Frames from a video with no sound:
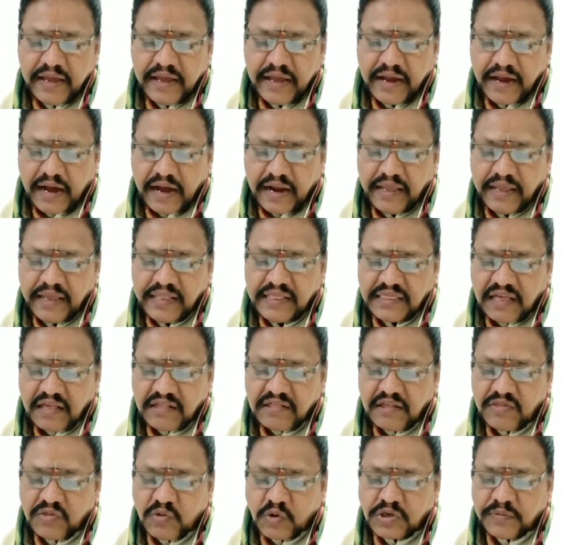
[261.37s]
కానీ ఇంత
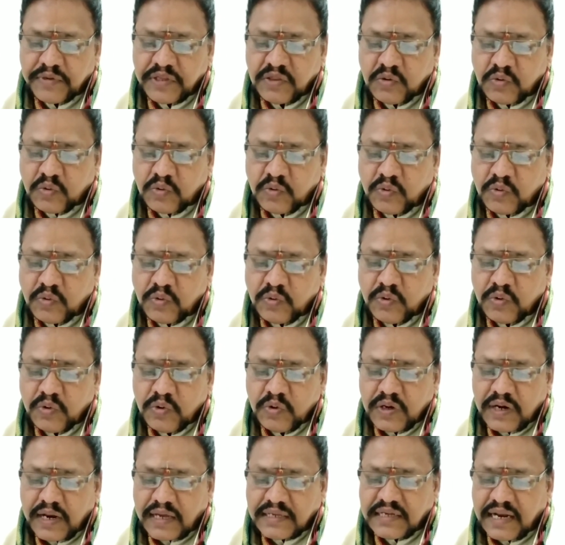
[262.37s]
సంతోషం ఎందుకు
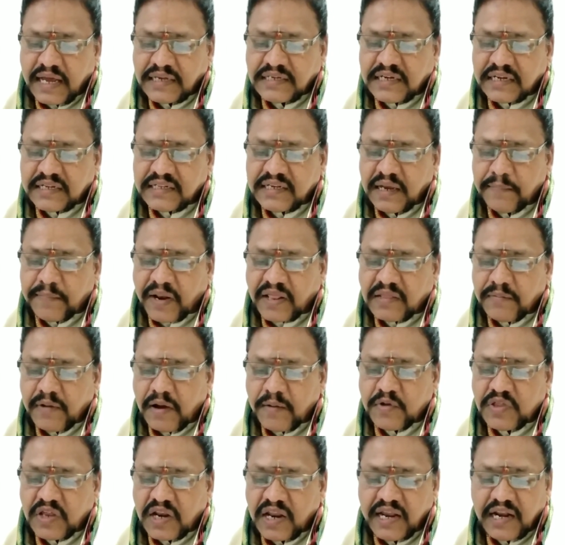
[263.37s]
రచనాశక్తి ప్రతిభ
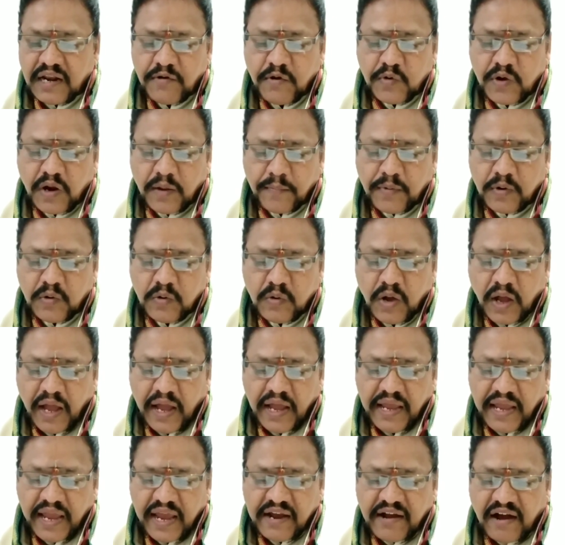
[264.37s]
మొదలైనవి ఉన్నప్పుడు
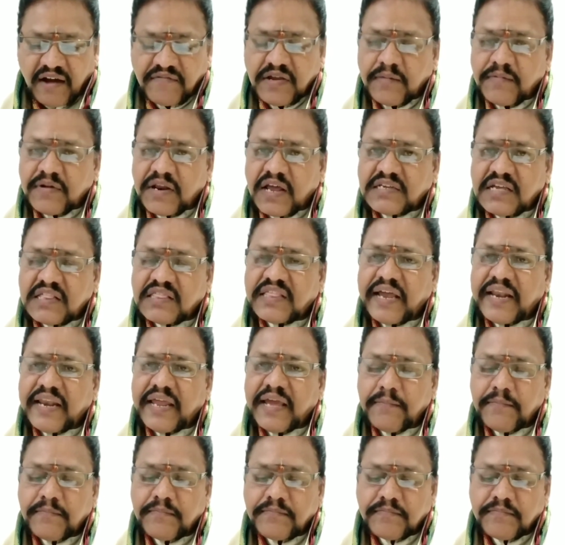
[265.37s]
ఏ కావ్యం రచిస్తేనేం